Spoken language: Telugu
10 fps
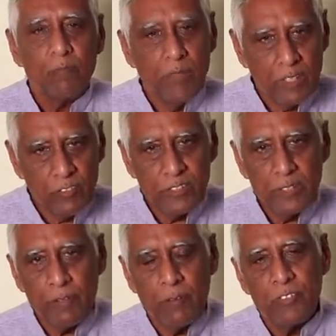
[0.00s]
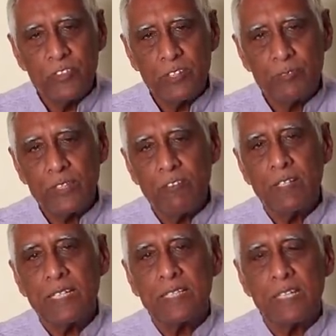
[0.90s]
మనకు వచ్చే ప్రాబ్లమ్స్ చెప్తే
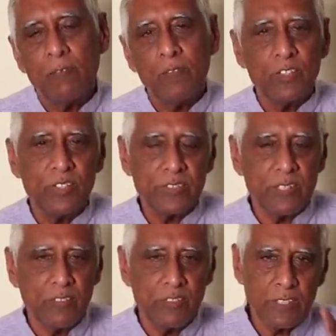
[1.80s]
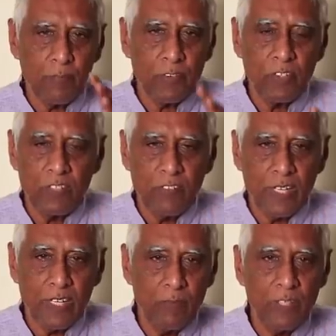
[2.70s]
వాళ్ళు అంతగా మందులు ఇస్తారు ఇది తప్పకుండా
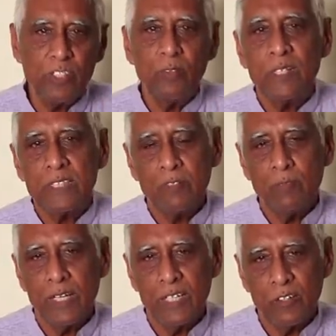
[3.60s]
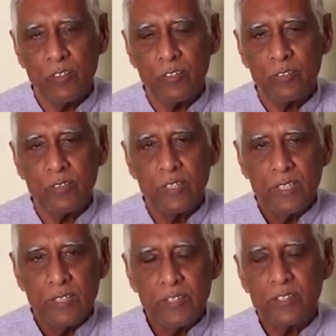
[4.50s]
వాడాలి మందులు మాత్రం మానేయకూడదు
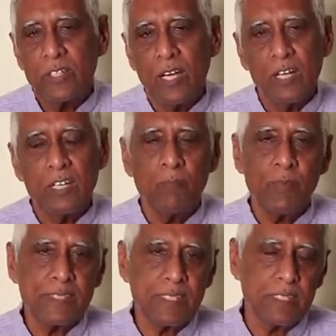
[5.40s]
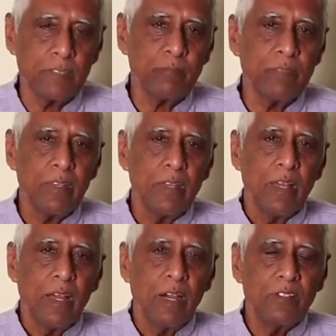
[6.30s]
ఇది చాలా కంపల్సరీ
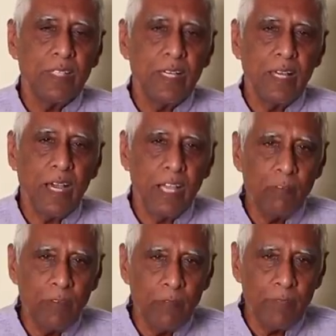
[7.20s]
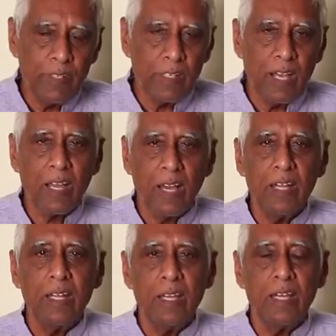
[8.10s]
అయితే హై బీపీ
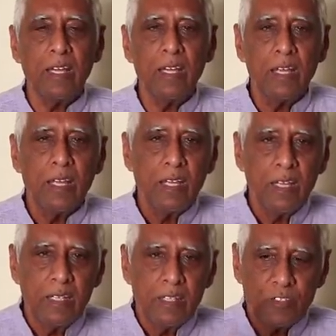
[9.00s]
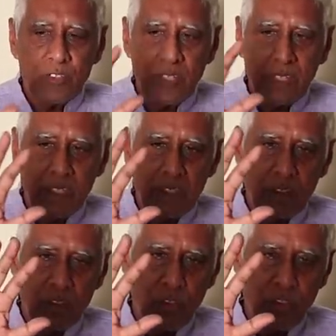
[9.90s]
రాగానే చూడండి
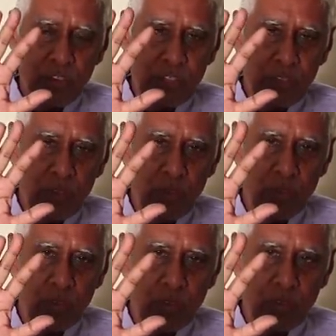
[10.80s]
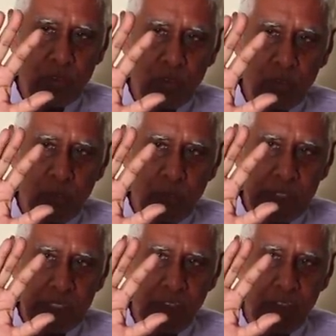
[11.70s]
రెండు చేతులు
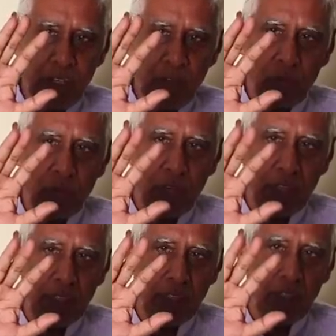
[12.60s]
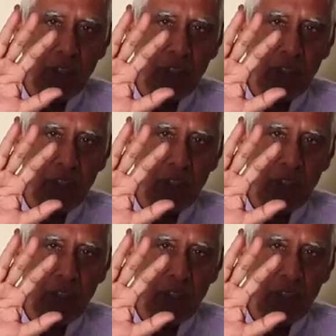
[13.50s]
మధ్య వేళ్ళు అంటే